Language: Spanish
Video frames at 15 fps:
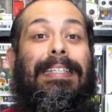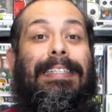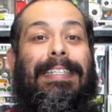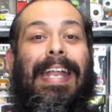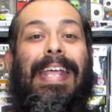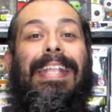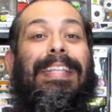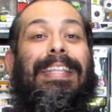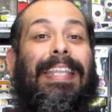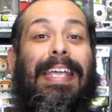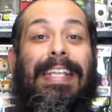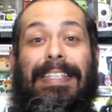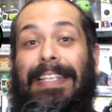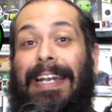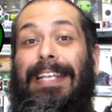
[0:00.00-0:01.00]
en
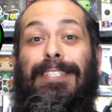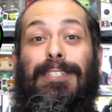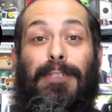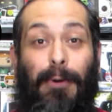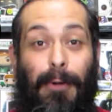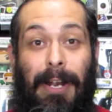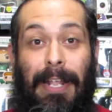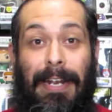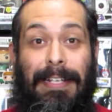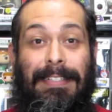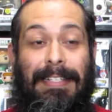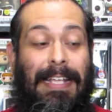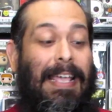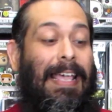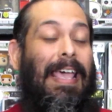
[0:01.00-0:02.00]
33
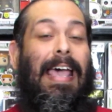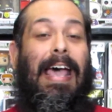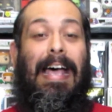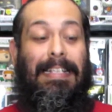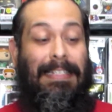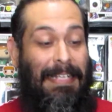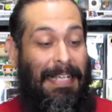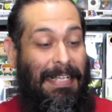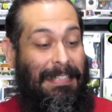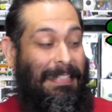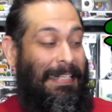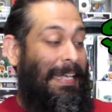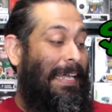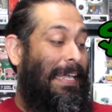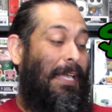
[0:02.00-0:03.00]
dólares. Así
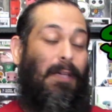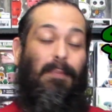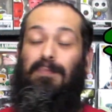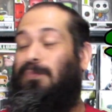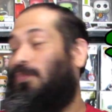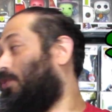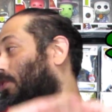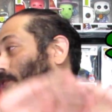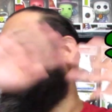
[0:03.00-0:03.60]
es que